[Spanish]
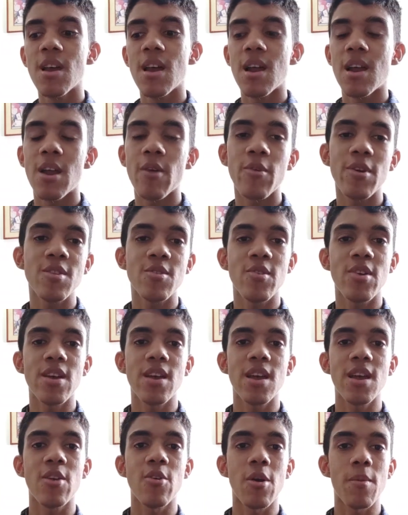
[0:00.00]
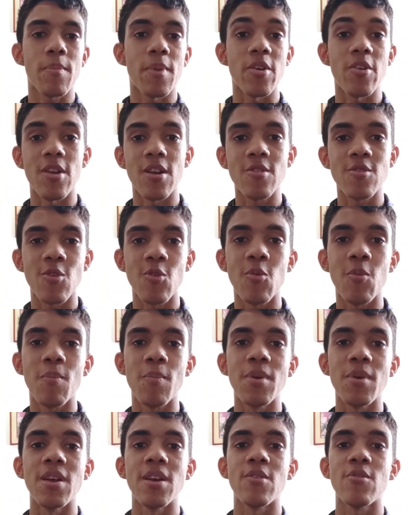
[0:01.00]
La cuestión es que los españoles no
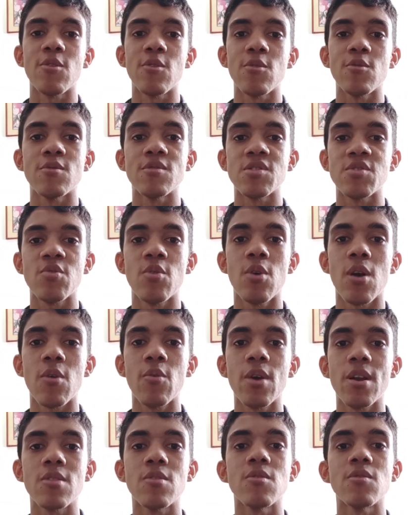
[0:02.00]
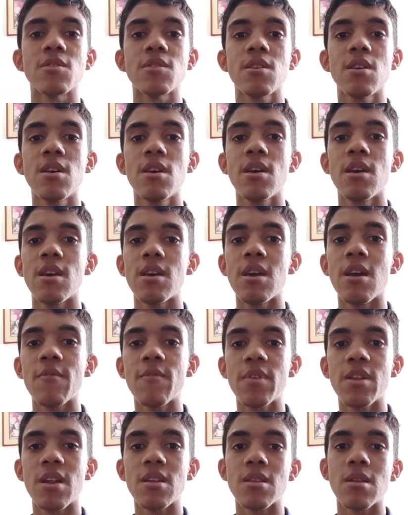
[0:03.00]
cumplieron con sus acuerdos y al
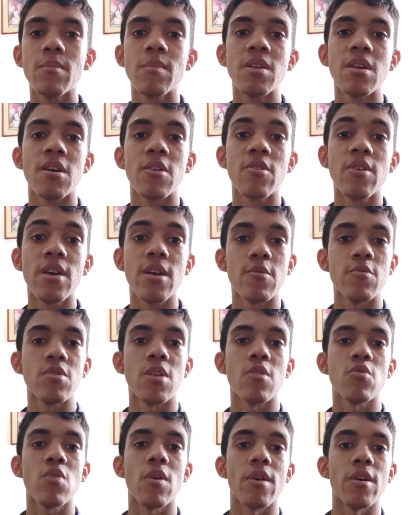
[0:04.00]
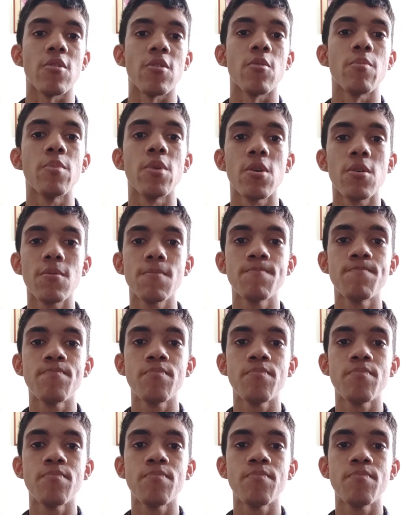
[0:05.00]
final terminaron ejecutando a Lincoln Viejo.